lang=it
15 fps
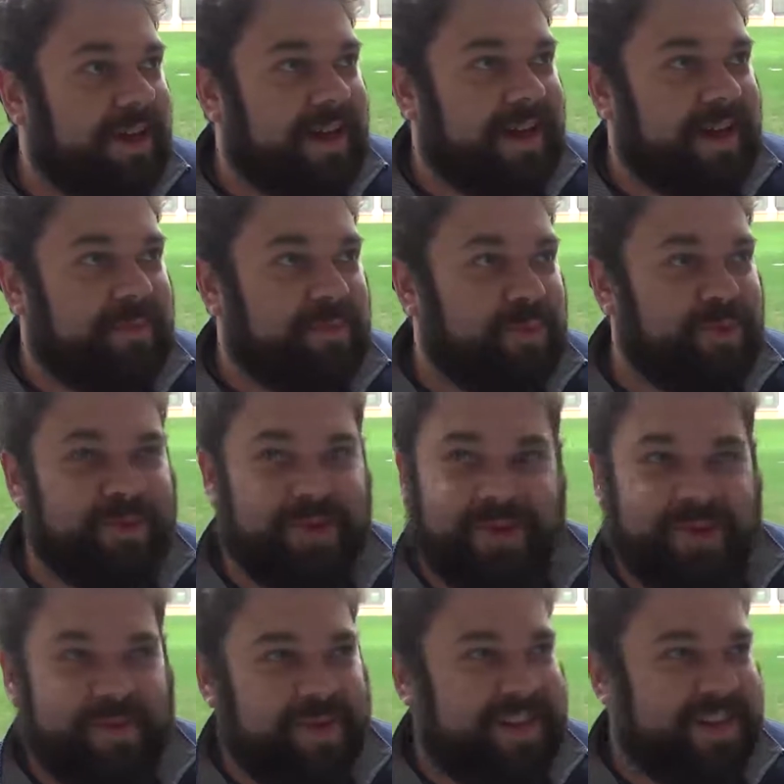appunto
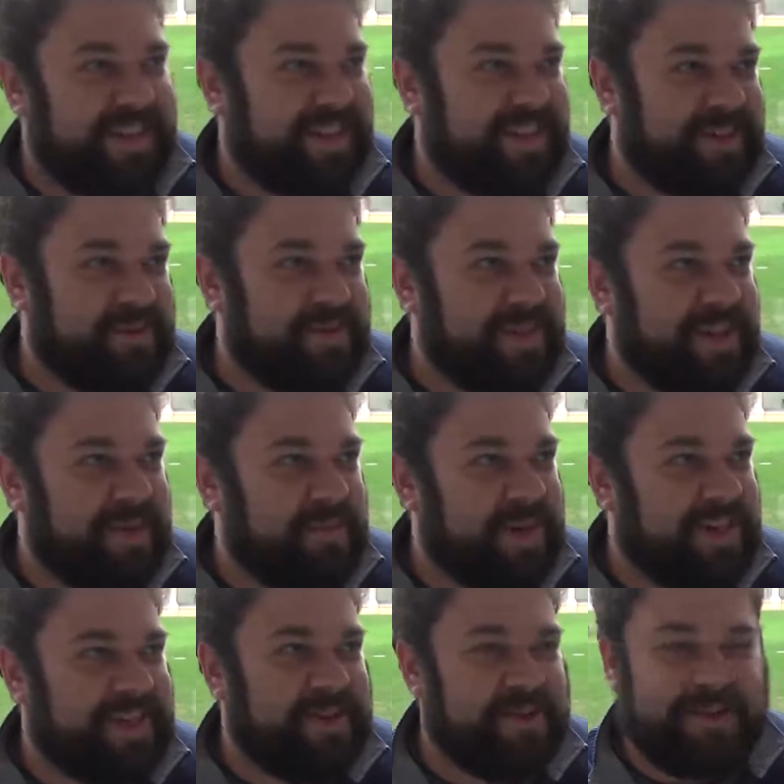come sia qui da
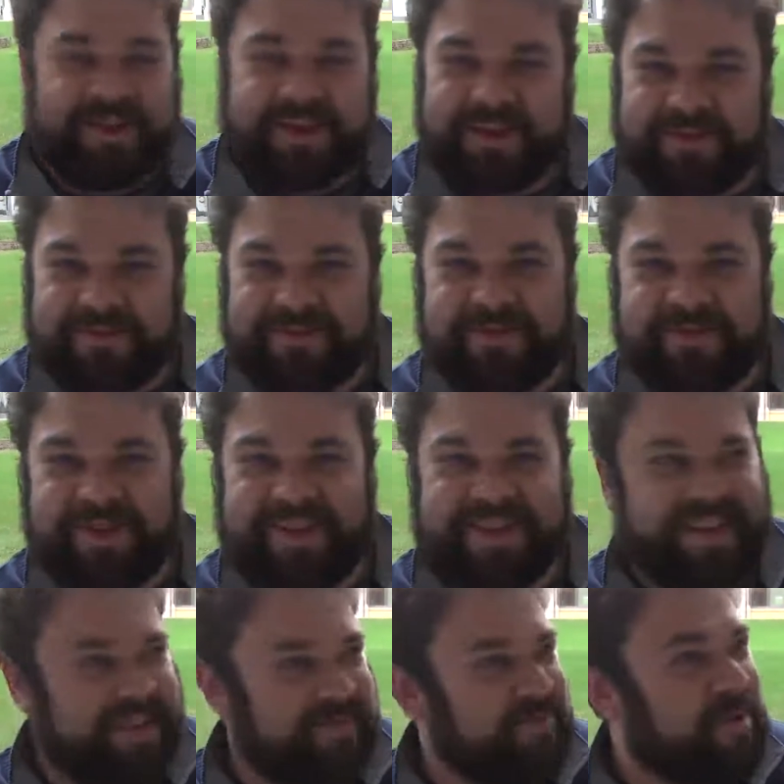parte lo chef
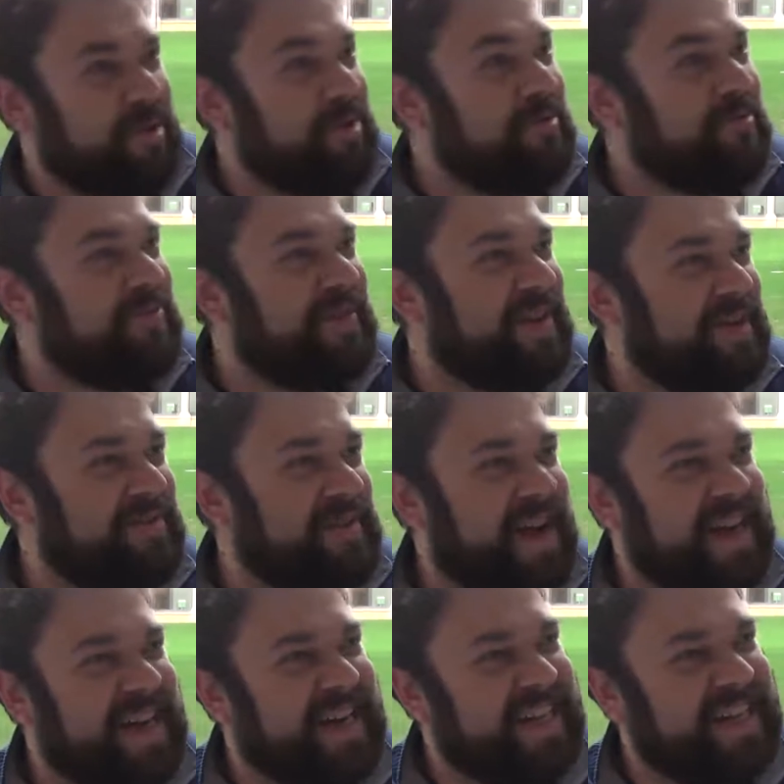può
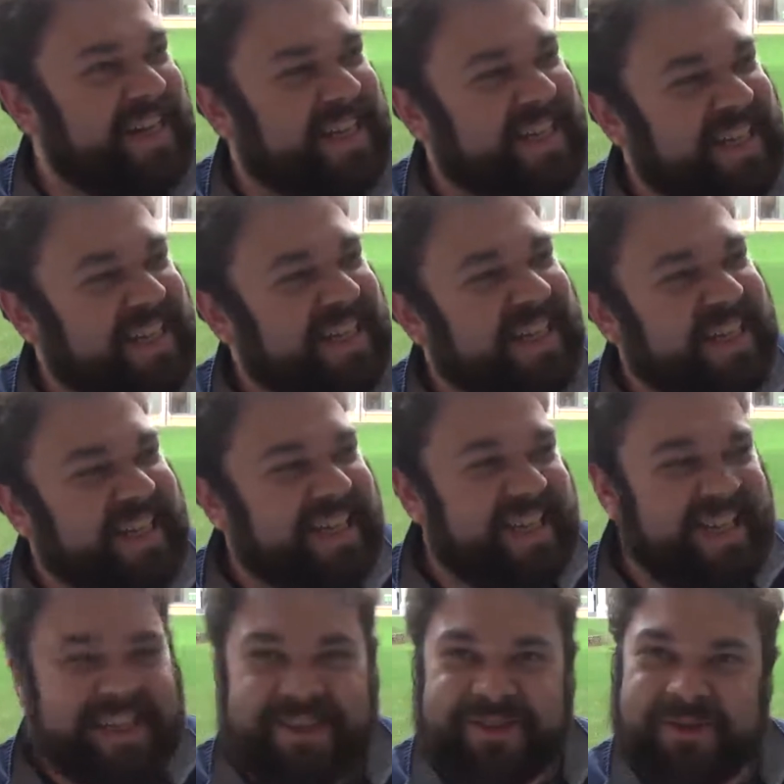confermare,
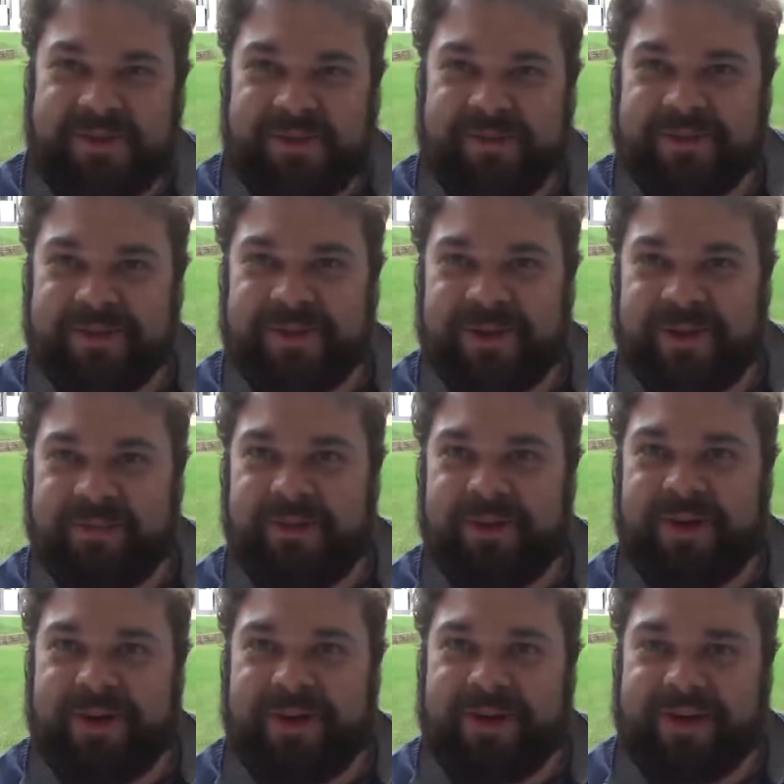il suo uso
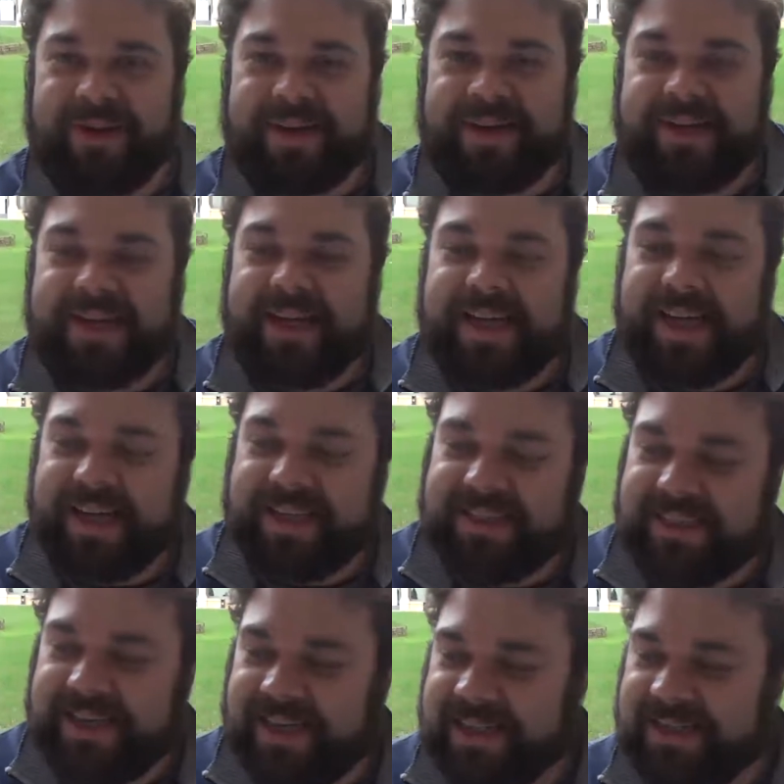può
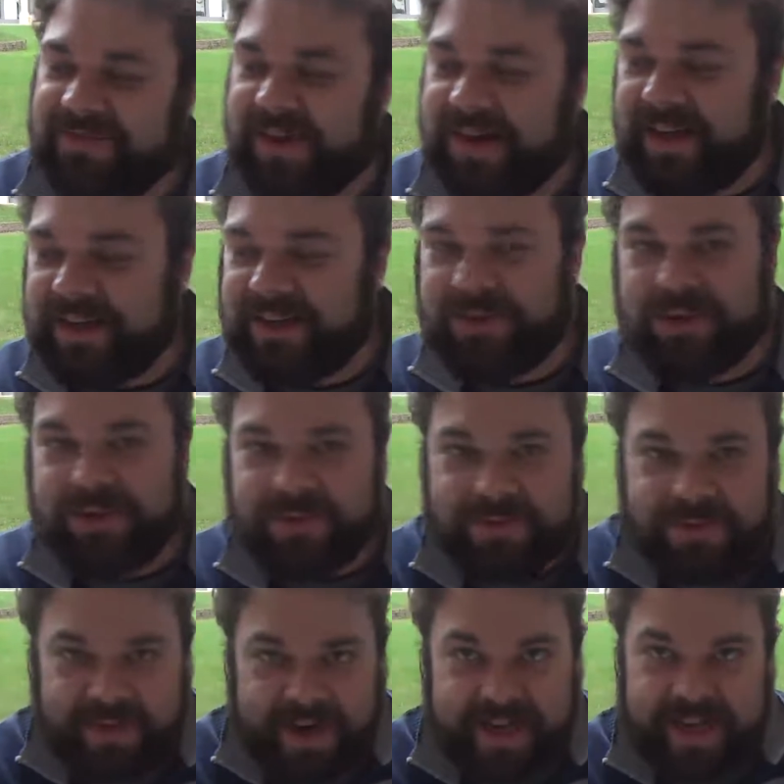essere sva su
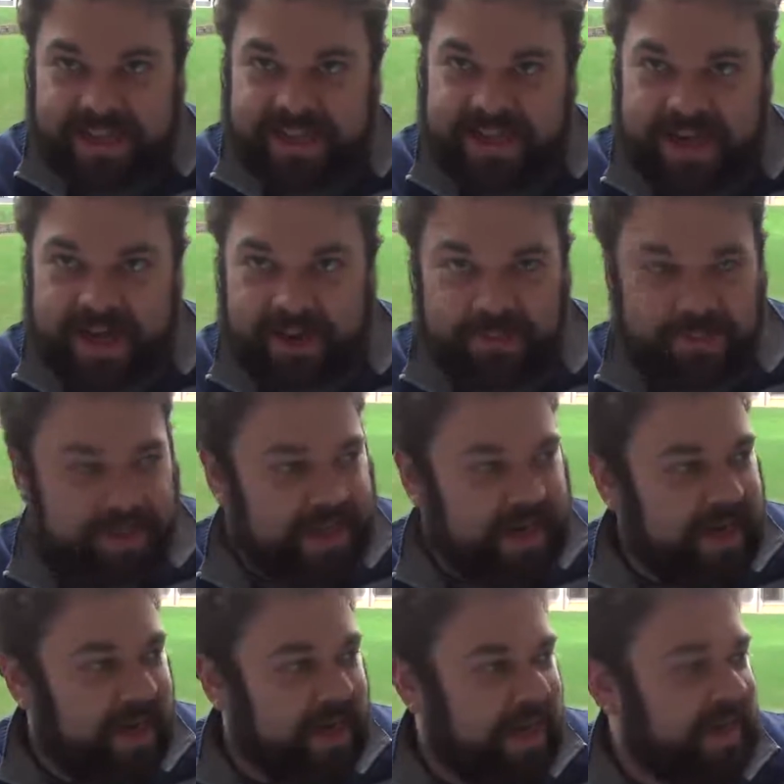svariati campi,
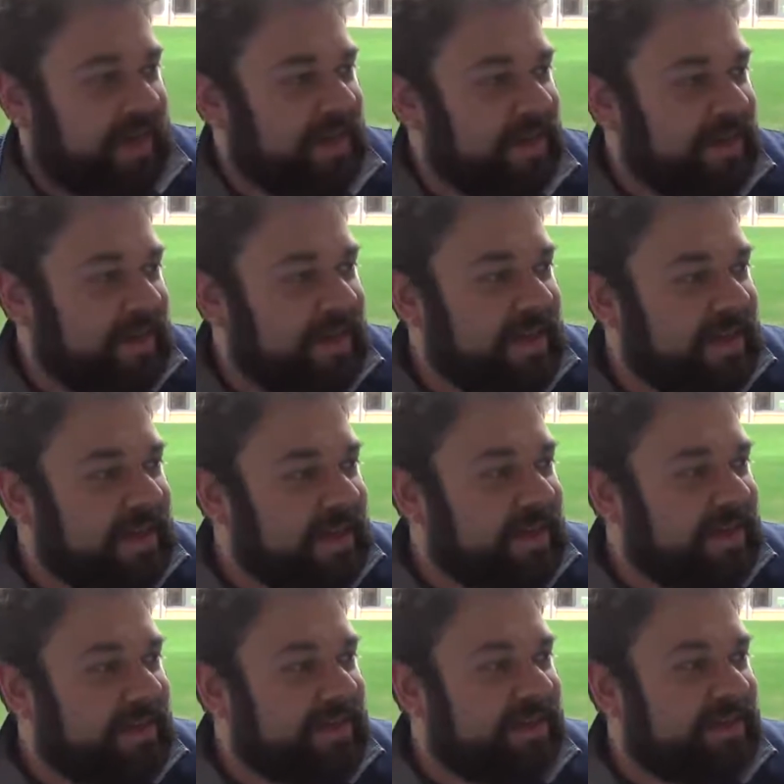dal,
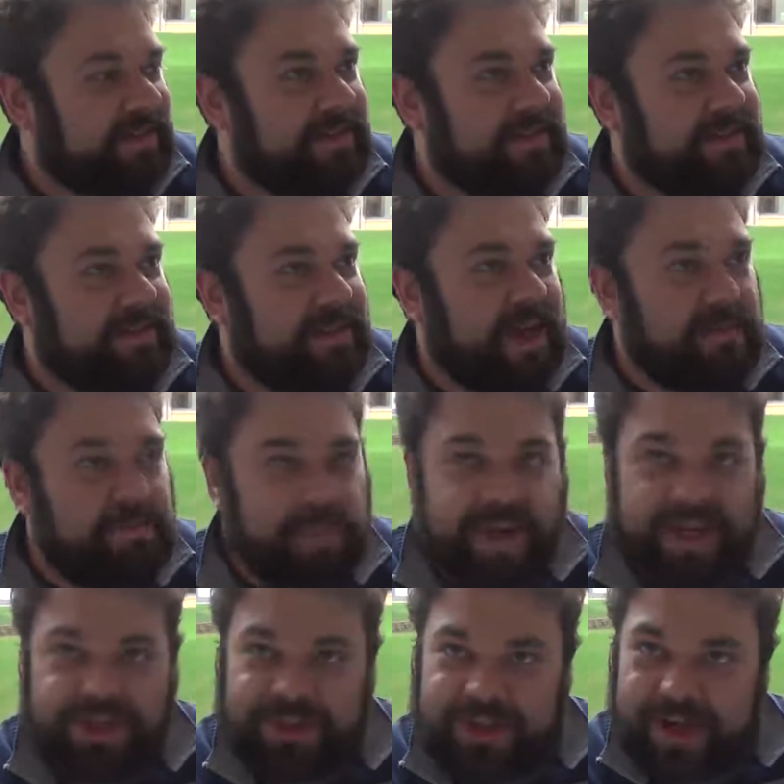dal
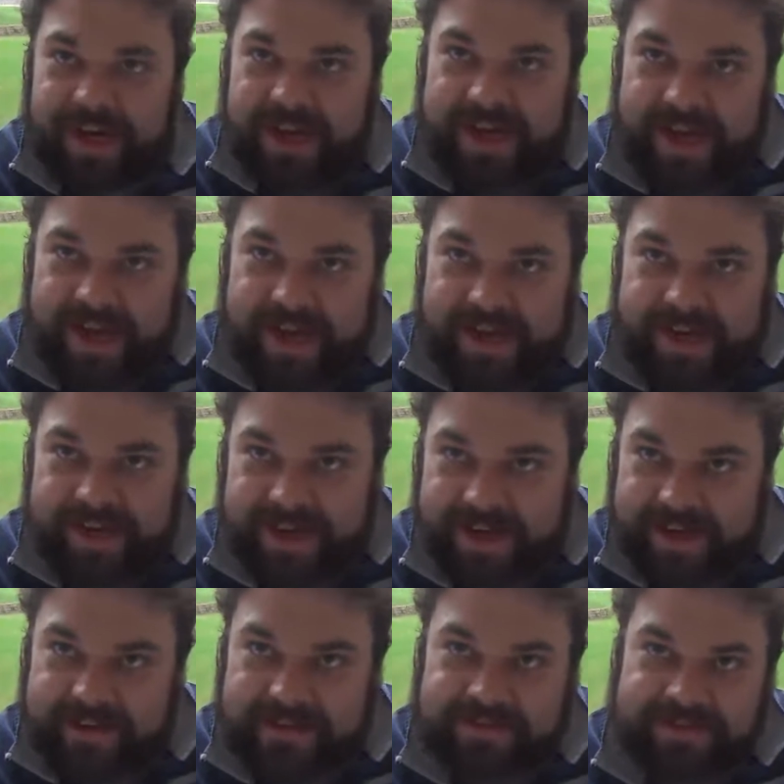pesce alla
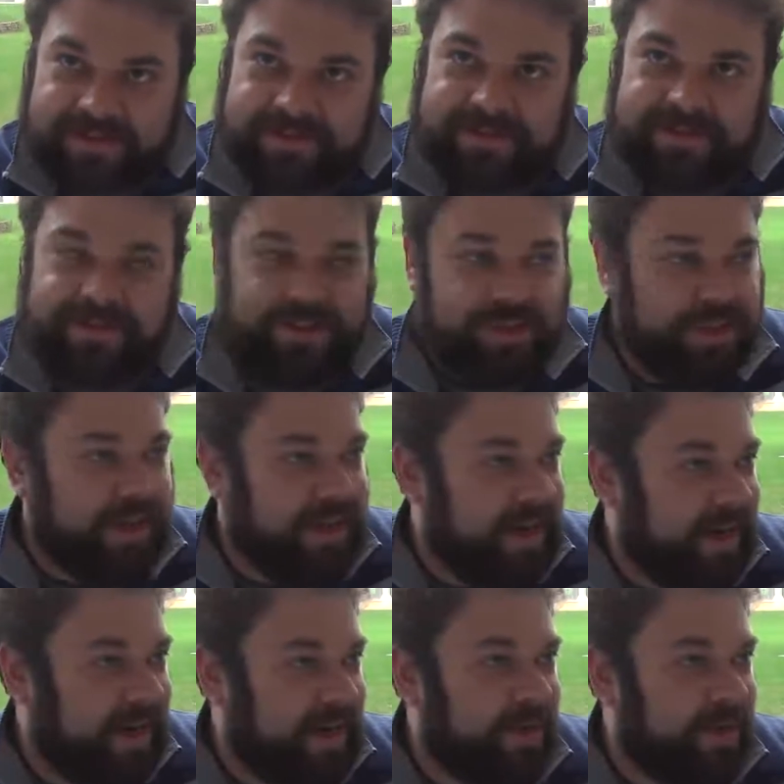carne, in genere